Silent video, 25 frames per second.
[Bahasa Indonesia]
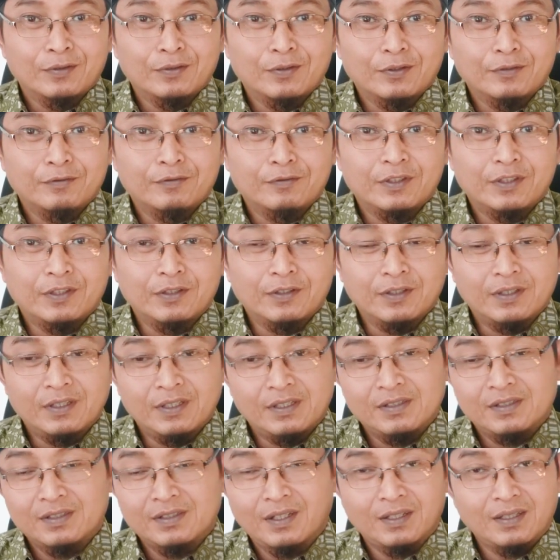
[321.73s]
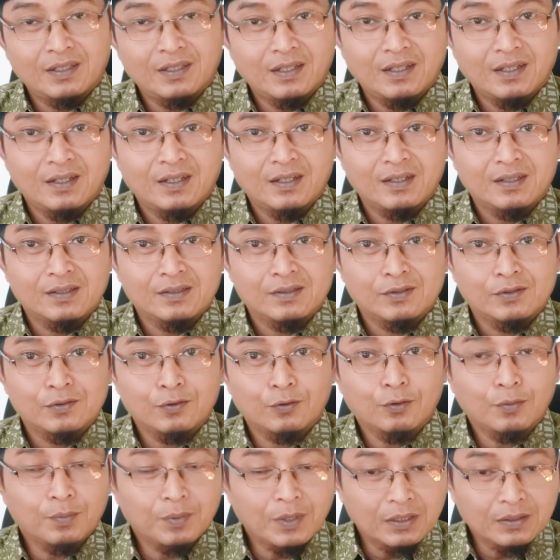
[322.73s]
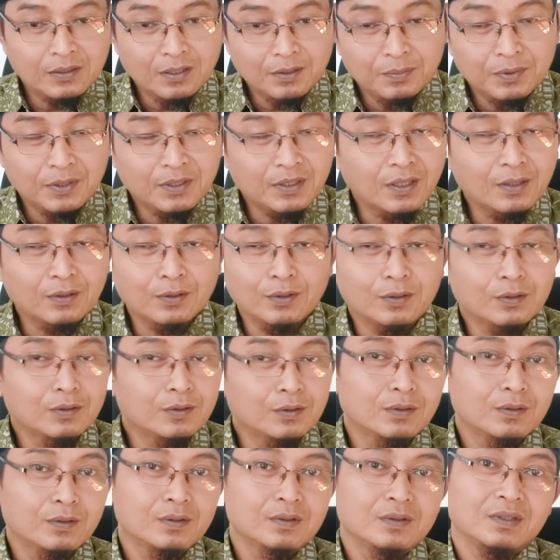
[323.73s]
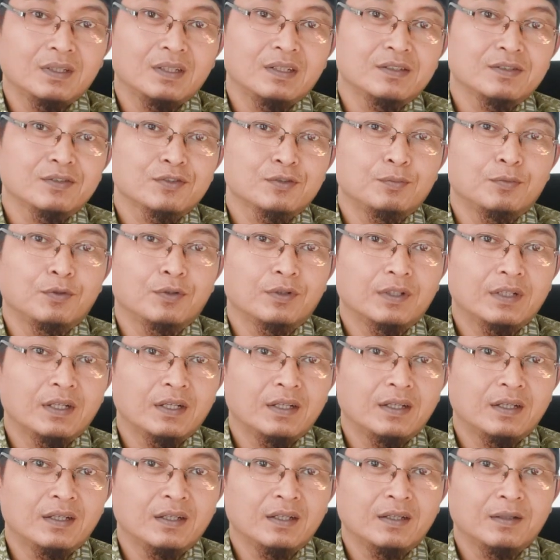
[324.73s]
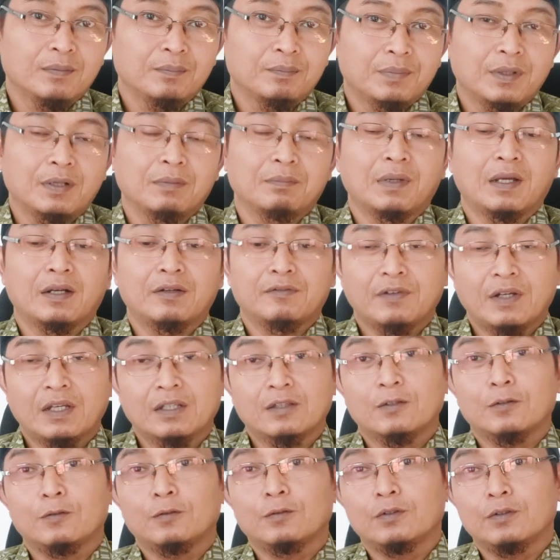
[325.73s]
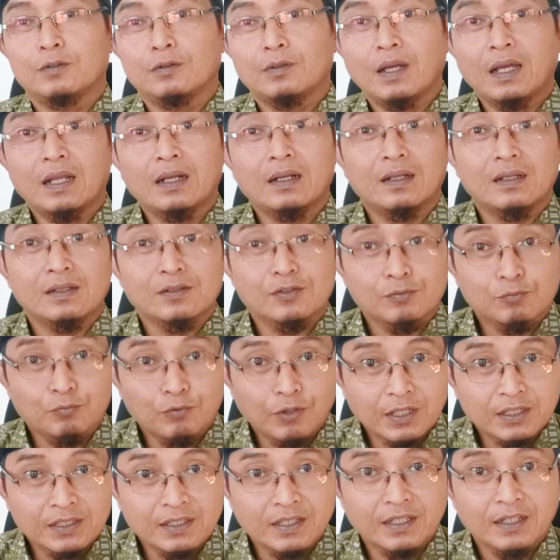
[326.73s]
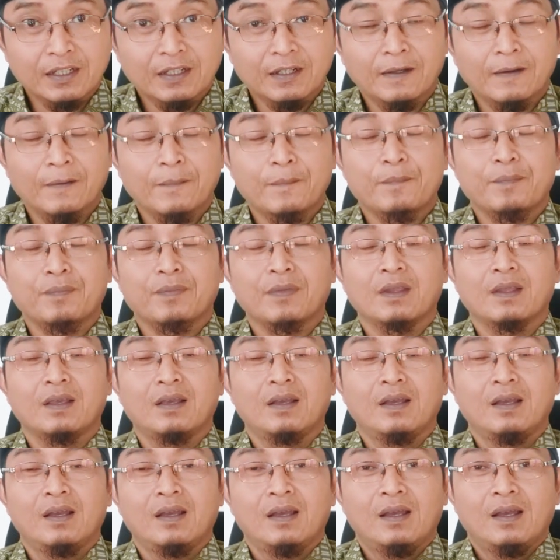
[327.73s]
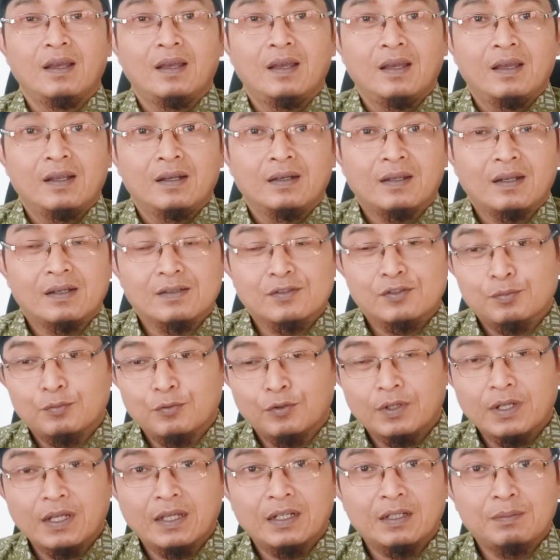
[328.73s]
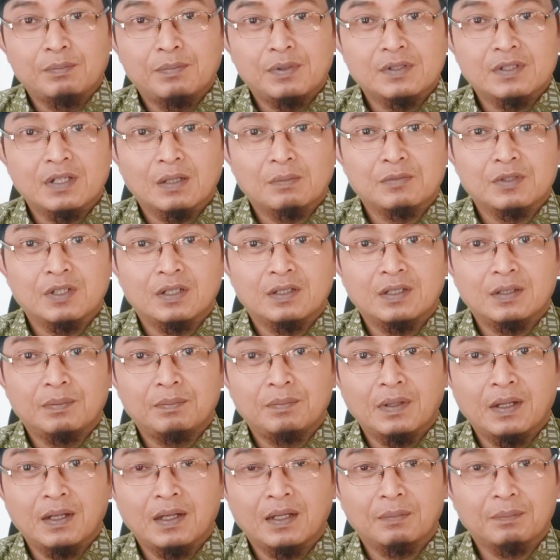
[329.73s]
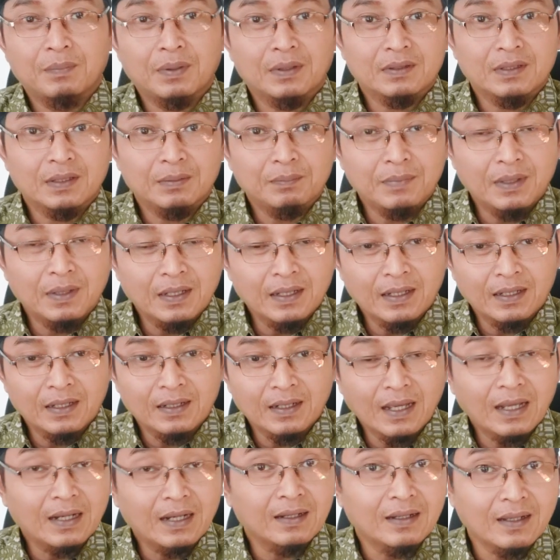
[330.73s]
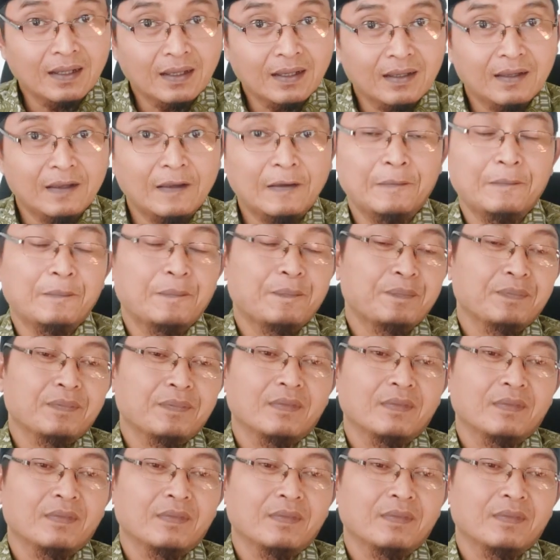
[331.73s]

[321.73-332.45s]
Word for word: untuk video ini saya cukupkan terlebih dahulu semoga bermanfaat untuk Anda semuanya dan semoga ini bisa menjadi bahan pertimbangan Anda